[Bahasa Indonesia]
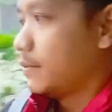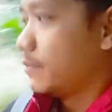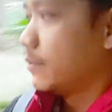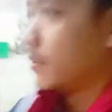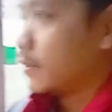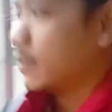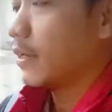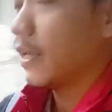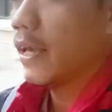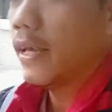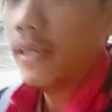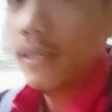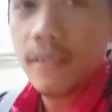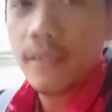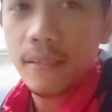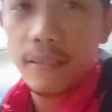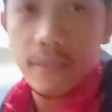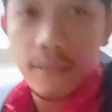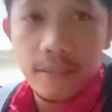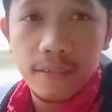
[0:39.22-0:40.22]
oke
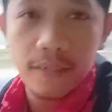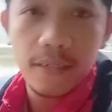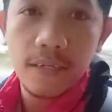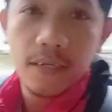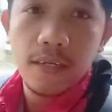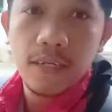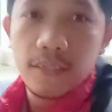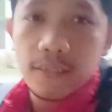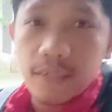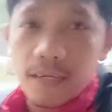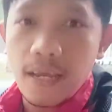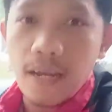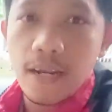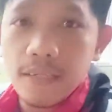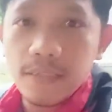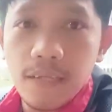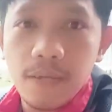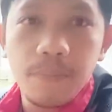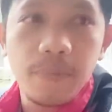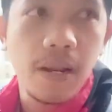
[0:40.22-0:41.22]
sekarang
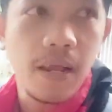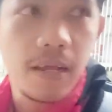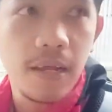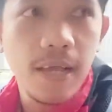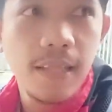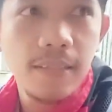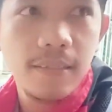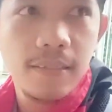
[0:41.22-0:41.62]
saya berangkat